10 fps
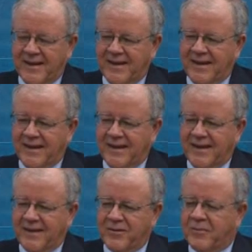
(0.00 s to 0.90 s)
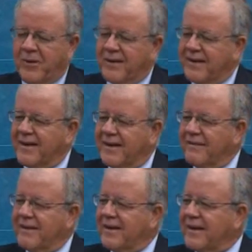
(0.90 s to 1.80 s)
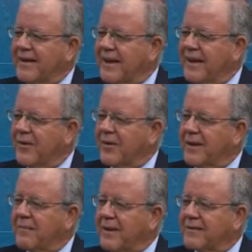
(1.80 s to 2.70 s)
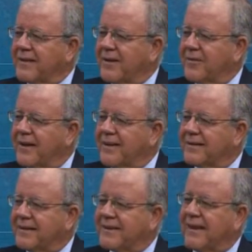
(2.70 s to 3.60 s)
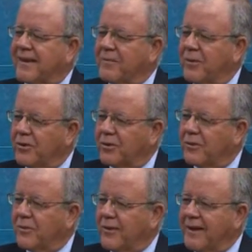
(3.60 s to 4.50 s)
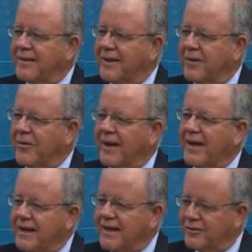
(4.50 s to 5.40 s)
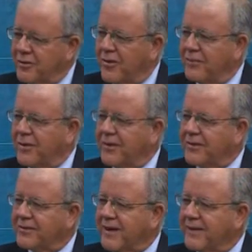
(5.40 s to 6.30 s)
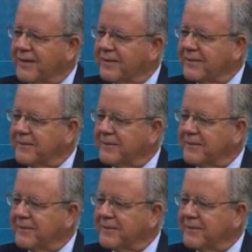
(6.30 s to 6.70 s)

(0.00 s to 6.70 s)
Eh, ¿Nos puedes describir qué es lo que ha pasado en ese terremoto político que inició en Buenos Aires?